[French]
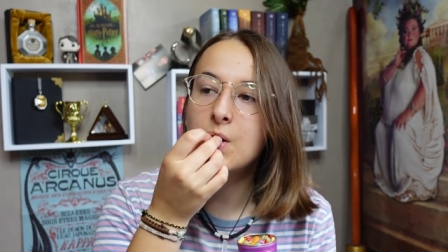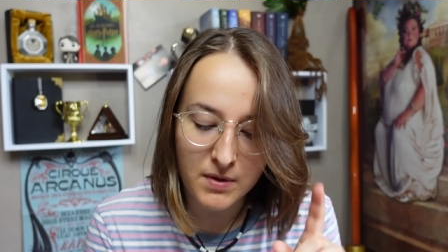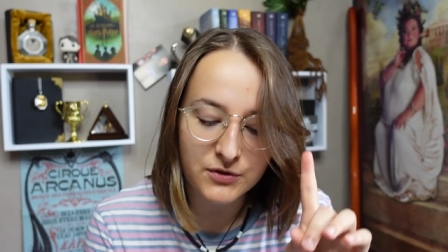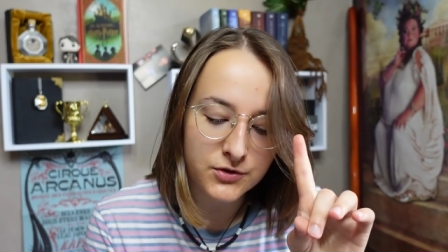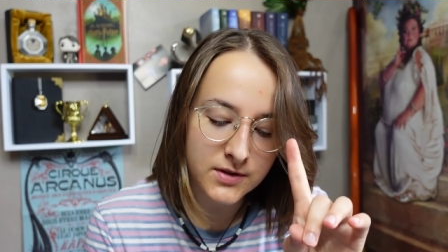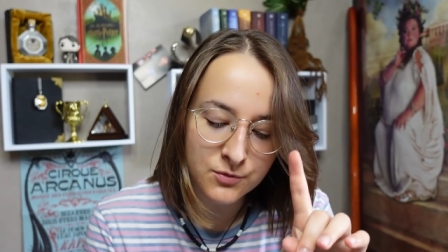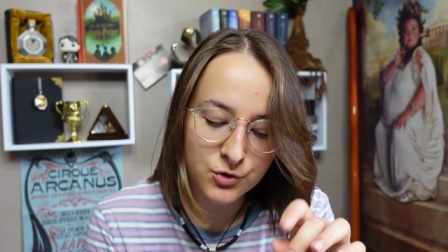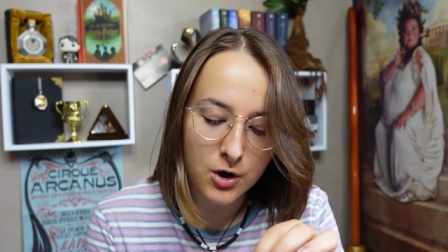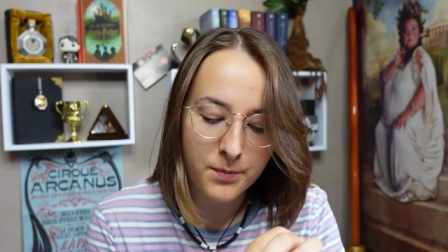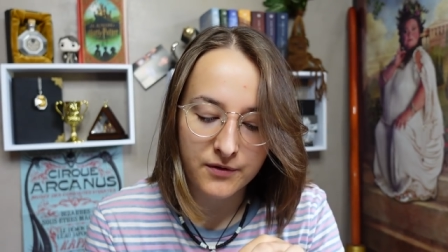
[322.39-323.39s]
Ma deuxième
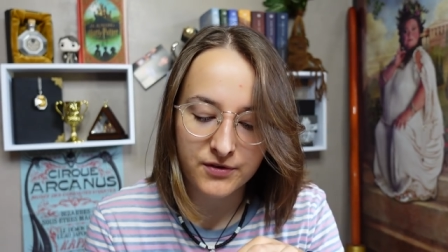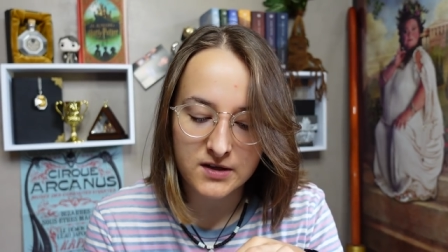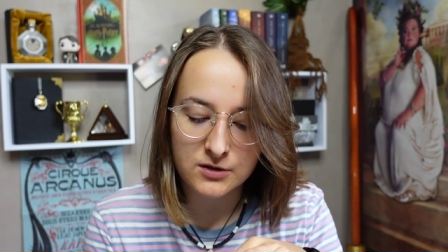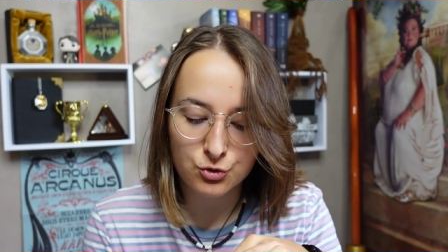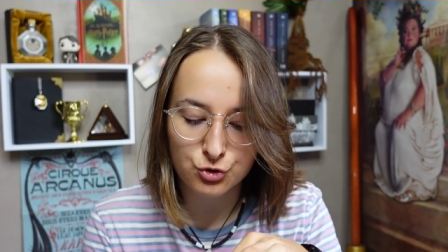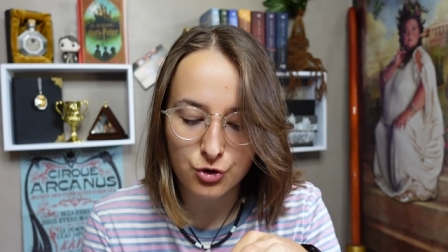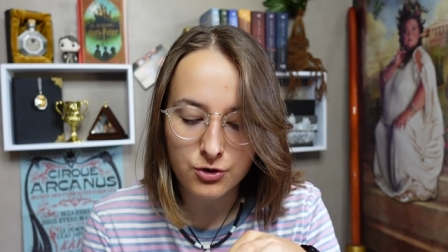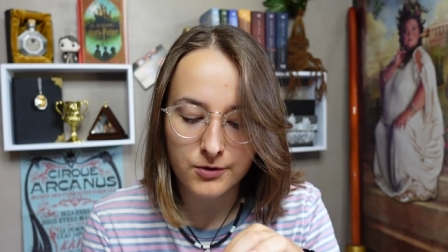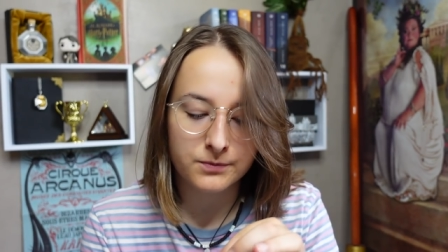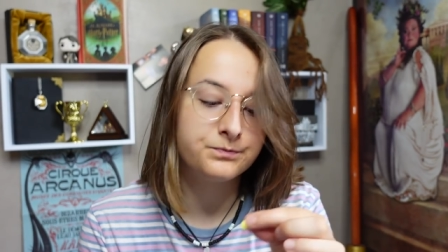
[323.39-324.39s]
couleur préférée c'est le jaune,
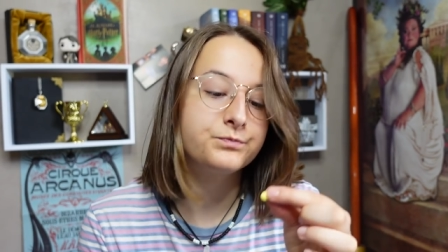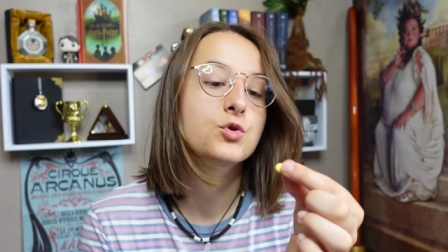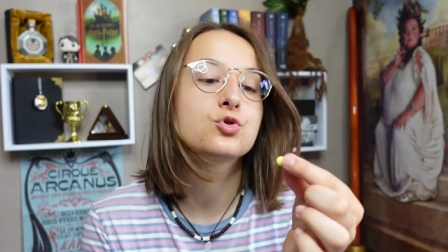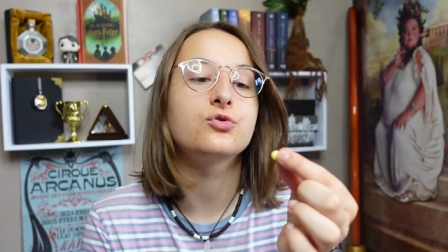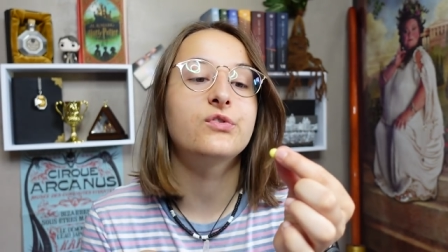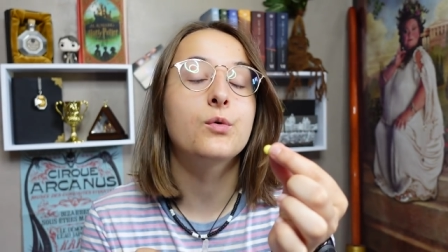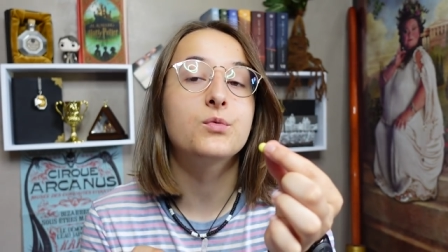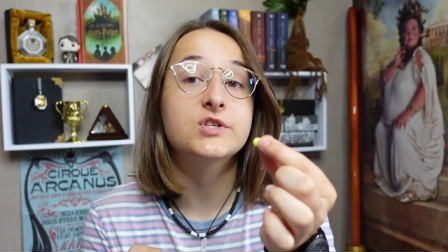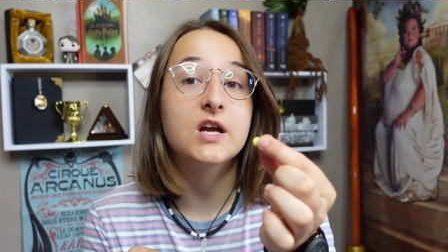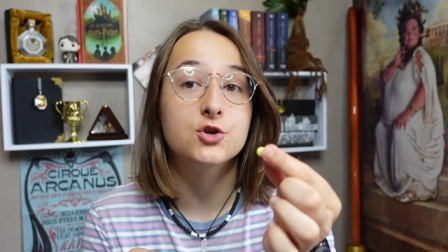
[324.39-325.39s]
donc je vais en
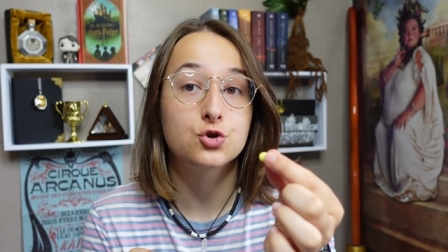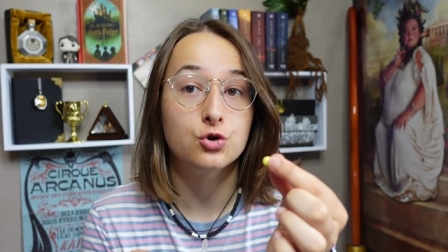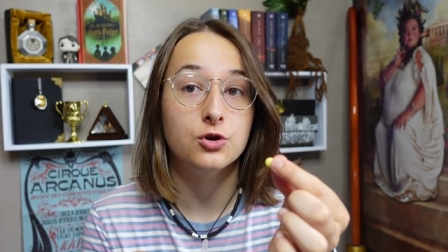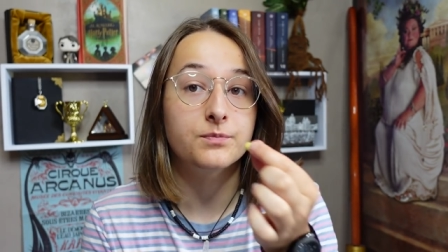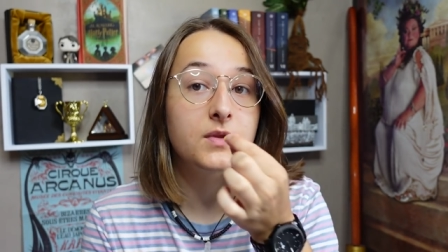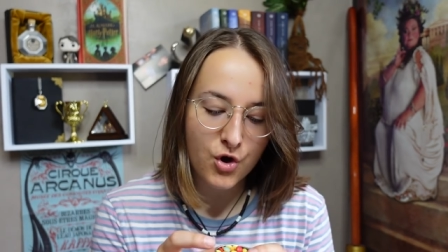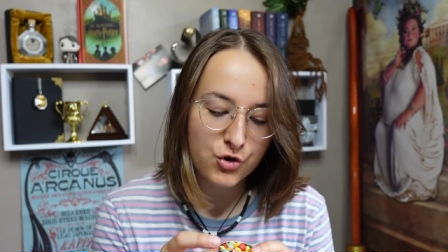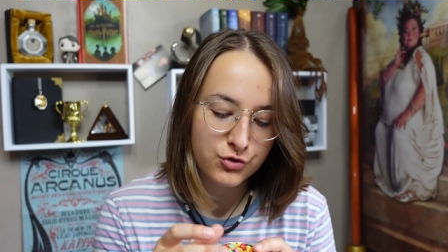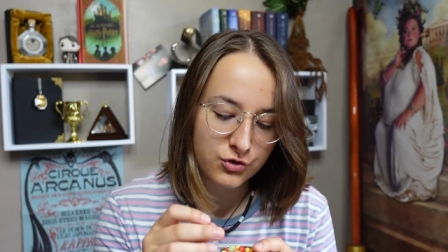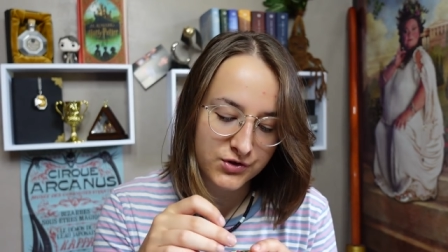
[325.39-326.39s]
manger un jaune.
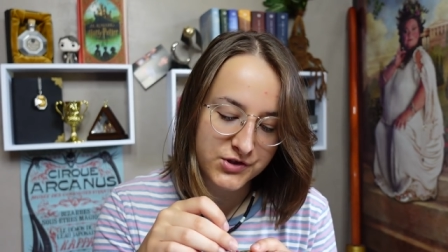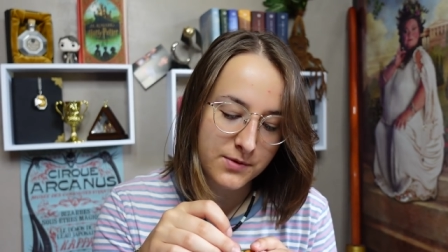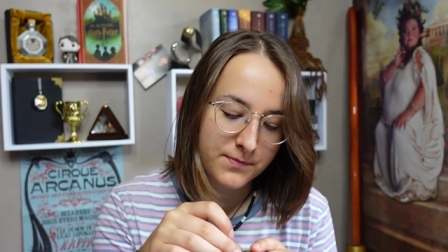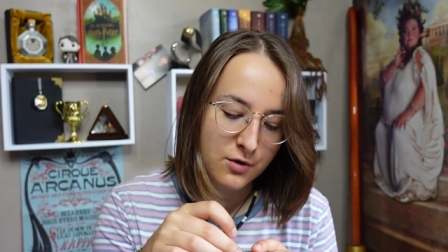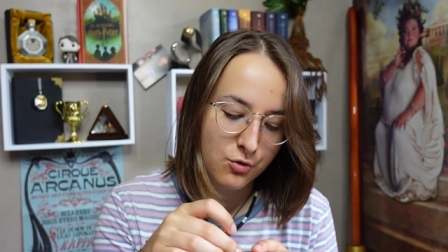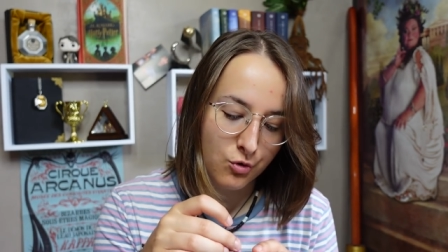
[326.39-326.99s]
Ensuite aussi j'aime bien le